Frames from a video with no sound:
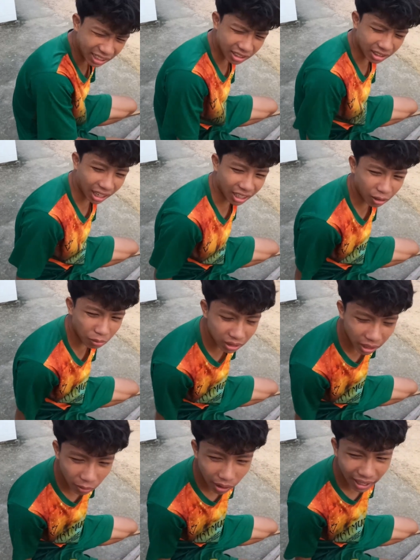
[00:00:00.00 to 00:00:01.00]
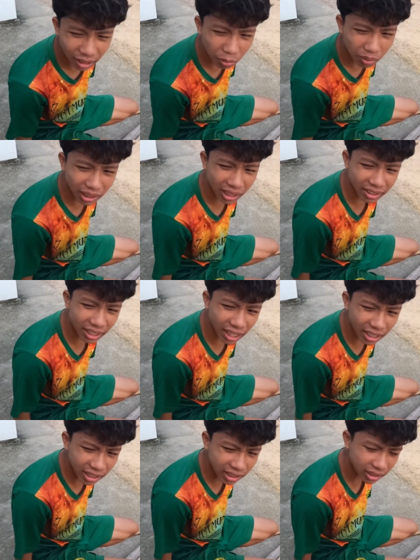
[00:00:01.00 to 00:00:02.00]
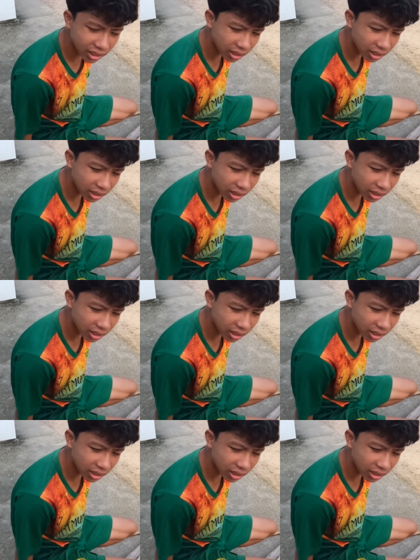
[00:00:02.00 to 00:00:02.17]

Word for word: Khỉ từ từ cũng tiến quá thông minh lên chứ.